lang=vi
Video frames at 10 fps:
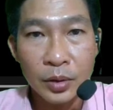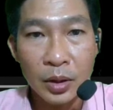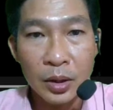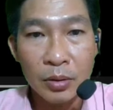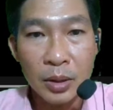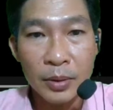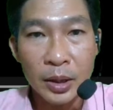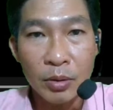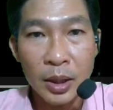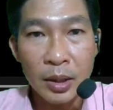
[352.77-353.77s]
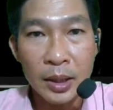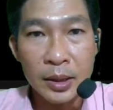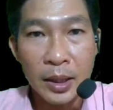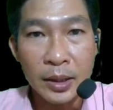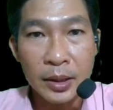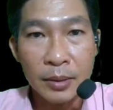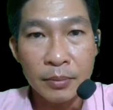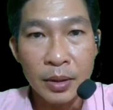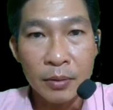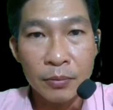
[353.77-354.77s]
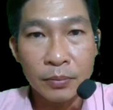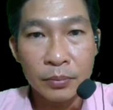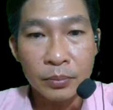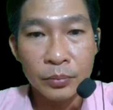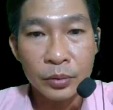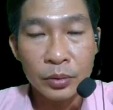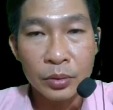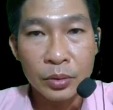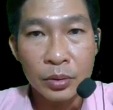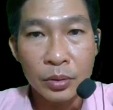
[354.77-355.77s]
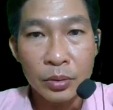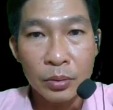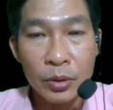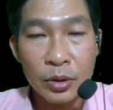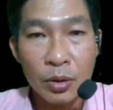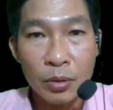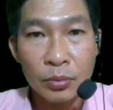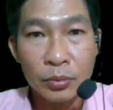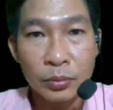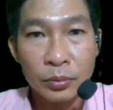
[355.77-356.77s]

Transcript: rồi ví dụ mình ghi tiêu đề là trải nghiệm uh, whistle